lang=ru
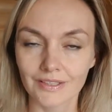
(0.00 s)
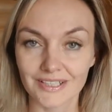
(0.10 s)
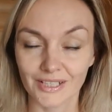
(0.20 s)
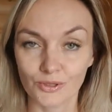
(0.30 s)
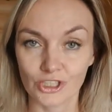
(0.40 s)

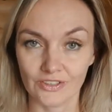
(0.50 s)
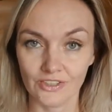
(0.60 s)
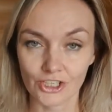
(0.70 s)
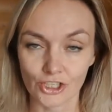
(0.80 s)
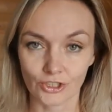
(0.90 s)
Следующая
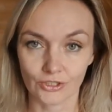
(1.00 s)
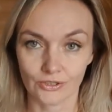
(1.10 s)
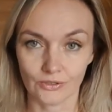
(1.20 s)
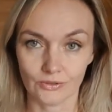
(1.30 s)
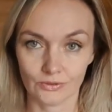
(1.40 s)
вещь
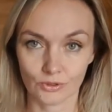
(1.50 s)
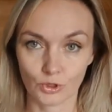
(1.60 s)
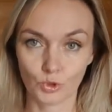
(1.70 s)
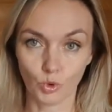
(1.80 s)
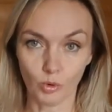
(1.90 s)
это
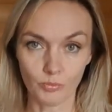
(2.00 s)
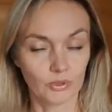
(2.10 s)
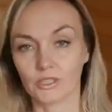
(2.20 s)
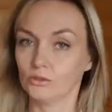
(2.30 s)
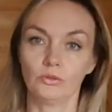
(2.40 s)
топ,
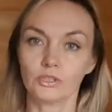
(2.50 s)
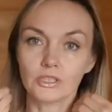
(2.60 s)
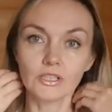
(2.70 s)
который